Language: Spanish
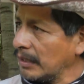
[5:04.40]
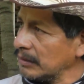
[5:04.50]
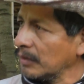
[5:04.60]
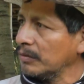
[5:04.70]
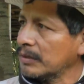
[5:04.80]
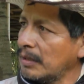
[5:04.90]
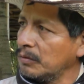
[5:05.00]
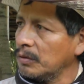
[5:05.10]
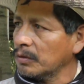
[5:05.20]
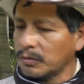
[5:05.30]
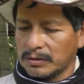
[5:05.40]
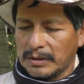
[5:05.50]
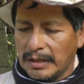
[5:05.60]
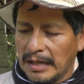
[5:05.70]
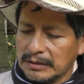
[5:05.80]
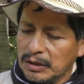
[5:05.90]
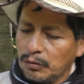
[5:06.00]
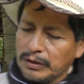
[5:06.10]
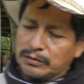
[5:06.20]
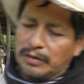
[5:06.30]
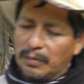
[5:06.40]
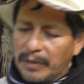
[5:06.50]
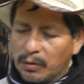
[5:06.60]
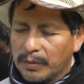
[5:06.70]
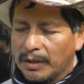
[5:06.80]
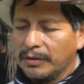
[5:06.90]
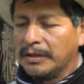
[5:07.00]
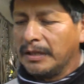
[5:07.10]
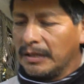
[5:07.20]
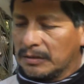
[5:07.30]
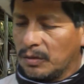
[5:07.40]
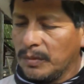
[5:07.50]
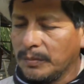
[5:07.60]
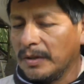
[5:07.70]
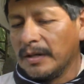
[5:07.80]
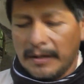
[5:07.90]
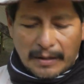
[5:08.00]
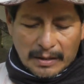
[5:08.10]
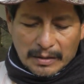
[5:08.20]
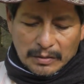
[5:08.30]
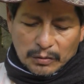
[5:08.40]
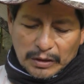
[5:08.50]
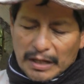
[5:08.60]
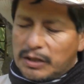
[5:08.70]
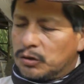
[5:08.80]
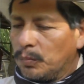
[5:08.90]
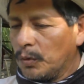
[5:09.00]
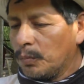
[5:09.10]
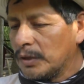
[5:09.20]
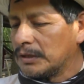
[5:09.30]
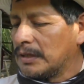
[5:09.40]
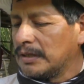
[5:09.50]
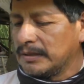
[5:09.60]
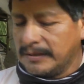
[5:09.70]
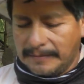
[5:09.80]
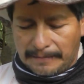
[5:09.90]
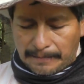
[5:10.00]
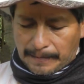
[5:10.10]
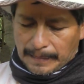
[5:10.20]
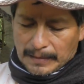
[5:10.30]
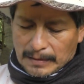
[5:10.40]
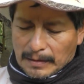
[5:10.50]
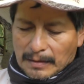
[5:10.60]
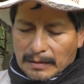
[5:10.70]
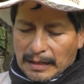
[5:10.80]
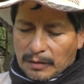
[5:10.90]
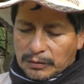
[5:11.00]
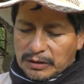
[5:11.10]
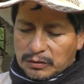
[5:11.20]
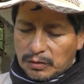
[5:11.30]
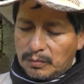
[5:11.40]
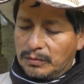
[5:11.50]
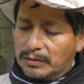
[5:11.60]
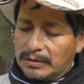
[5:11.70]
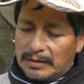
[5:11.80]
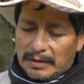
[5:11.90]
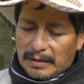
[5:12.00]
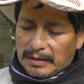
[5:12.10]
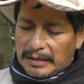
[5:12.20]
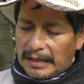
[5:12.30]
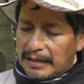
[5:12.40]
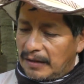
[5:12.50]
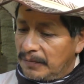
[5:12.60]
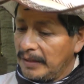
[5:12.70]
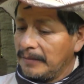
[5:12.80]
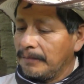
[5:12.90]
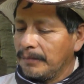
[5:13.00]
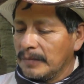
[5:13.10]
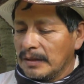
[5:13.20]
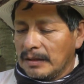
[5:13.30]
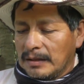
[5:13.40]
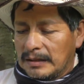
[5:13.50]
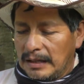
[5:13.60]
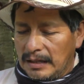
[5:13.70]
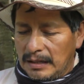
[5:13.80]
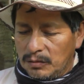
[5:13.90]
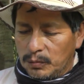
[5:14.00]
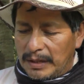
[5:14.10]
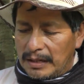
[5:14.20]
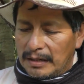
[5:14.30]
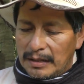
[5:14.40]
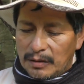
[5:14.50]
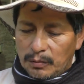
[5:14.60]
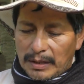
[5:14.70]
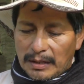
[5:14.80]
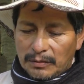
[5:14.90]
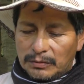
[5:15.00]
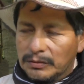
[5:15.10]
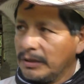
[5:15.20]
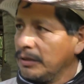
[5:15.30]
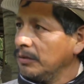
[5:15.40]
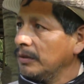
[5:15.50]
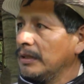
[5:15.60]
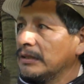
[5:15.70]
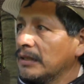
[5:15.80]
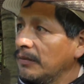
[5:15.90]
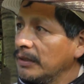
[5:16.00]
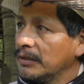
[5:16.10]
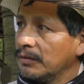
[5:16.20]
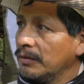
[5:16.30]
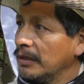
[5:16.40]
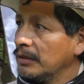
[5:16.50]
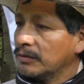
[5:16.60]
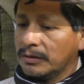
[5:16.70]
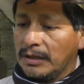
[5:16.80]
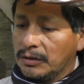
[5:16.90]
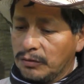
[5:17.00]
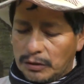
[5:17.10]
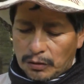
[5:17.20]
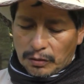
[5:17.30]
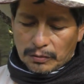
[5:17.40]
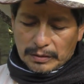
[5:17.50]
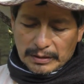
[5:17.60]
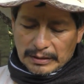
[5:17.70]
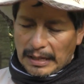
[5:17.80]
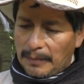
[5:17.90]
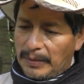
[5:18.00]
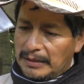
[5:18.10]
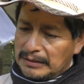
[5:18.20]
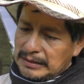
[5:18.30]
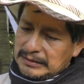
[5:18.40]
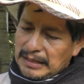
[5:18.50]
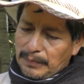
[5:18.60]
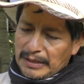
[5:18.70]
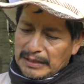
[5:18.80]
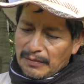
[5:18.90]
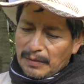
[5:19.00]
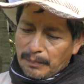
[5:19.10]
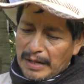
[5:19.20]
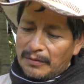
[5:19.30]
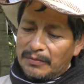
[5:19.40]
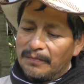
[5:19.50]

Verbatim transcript: hace contra nosotros. Así lo hizo en el paro pasado y en esto lo mismo. Nos han hecho propuestas de los insumos, del café, que nos van a arreglar, nos van a dar un subsidio y hasta fecha no ha hecho, se ha hecho el sordo, que se aplazaba el paro